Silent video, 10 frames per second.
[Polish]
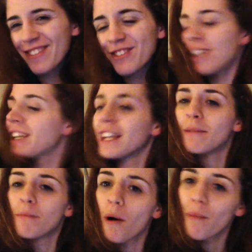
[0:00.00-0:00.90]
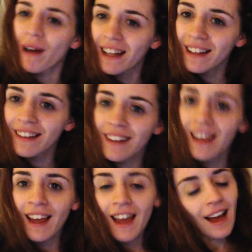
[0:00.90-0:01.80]
już na dany moment,
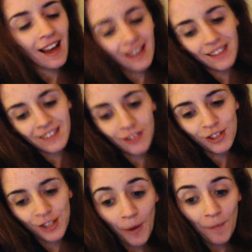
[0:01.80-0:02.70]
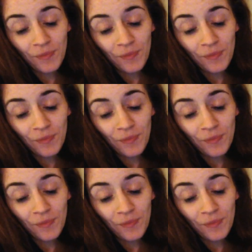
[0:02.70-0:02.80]
ale no co,